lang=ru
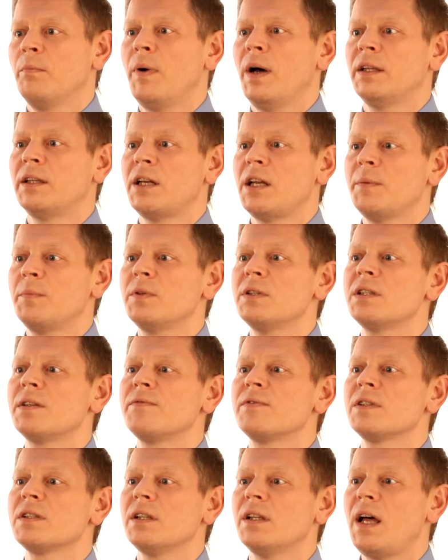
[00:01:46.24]

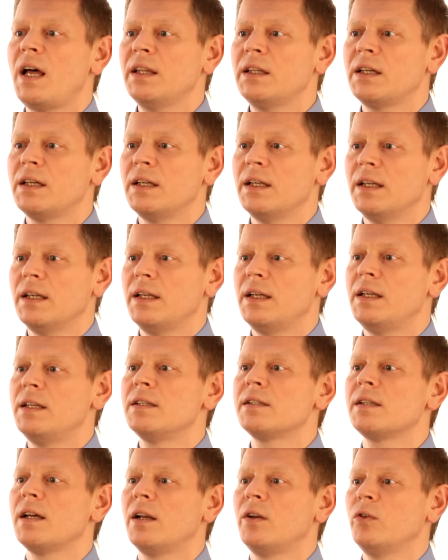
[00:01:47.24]
потребность в сладкой
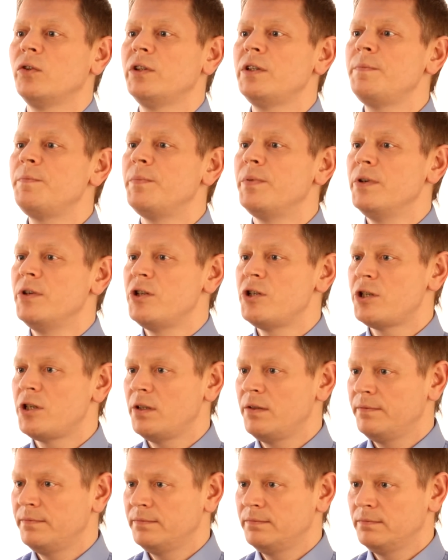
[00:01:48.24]
и соленой
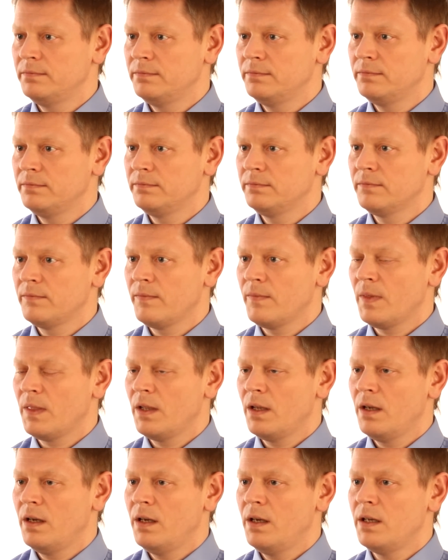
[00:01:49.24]
пище,
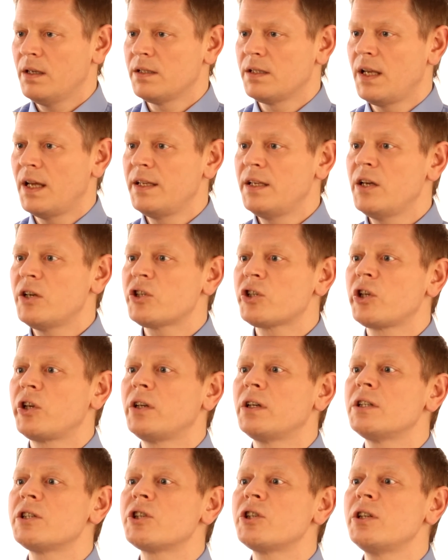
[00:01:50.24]

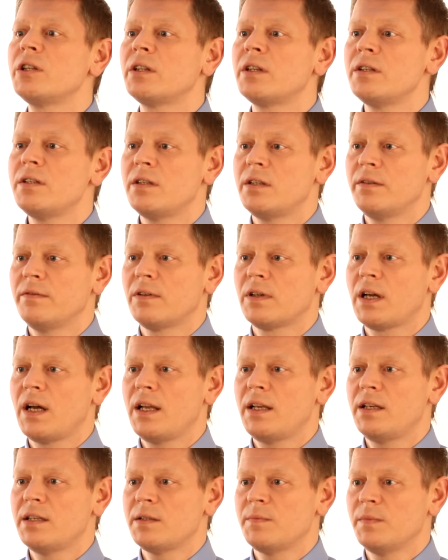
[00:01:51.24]
задержка жидкости в
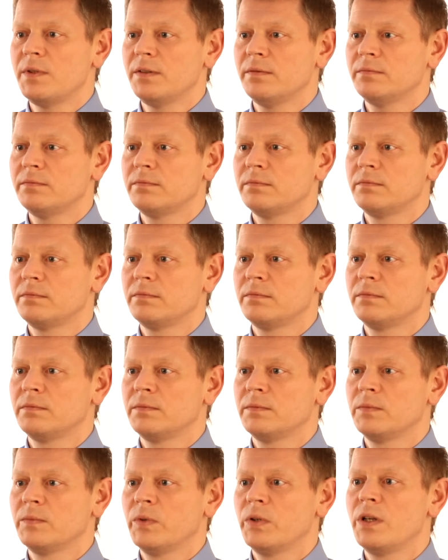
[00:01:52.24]
организме,
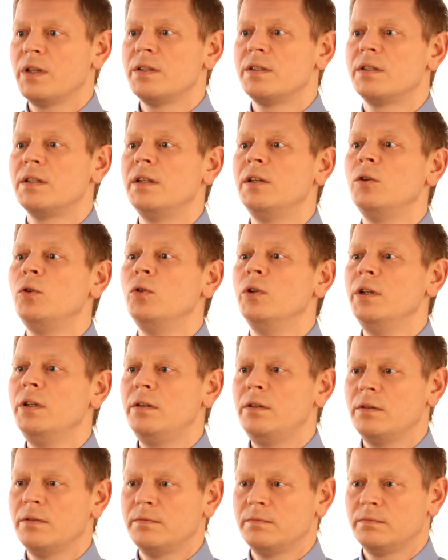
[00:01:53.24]

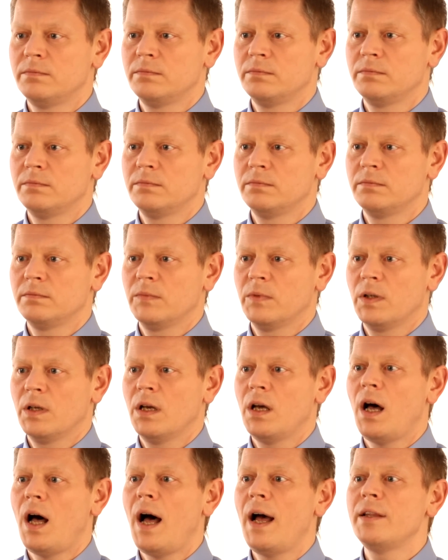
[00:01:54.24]
целлюлит,
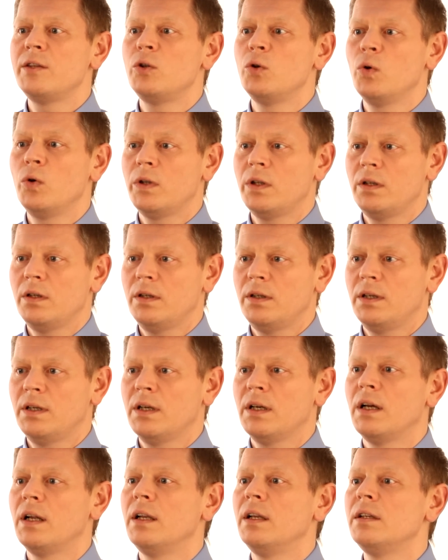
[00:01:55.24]
отеки
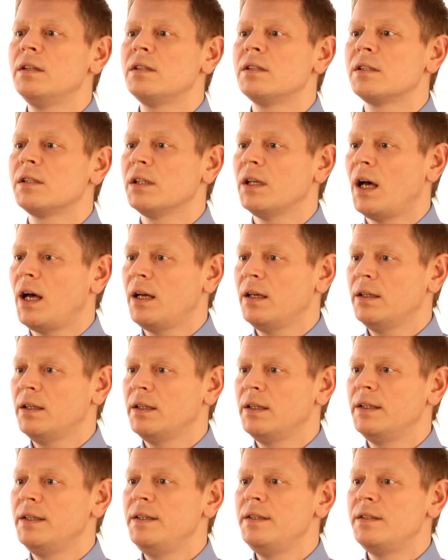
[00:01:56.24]
лица
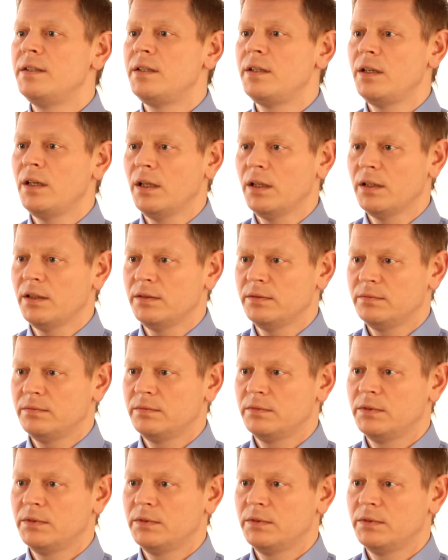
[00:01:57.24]
и тела,